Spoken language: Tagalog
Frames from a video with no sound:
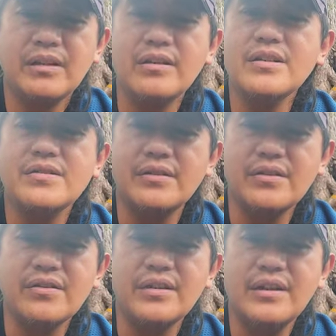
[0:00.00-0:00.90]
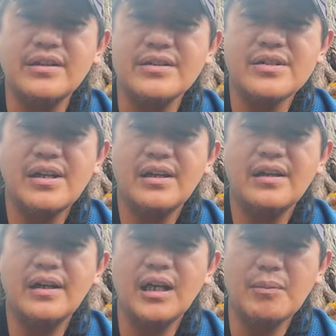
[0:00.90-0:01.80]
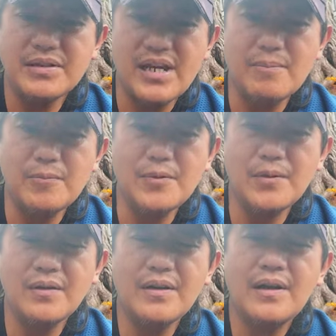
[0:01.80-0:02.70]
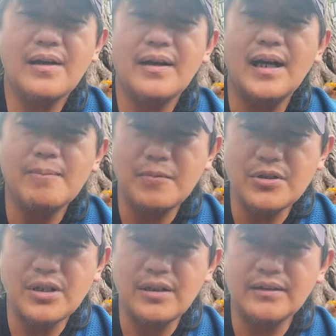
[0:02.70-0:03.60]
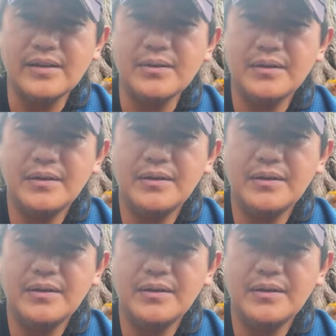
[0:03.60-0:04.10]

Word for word: These are the things nga masapul nga appreciaran tayo.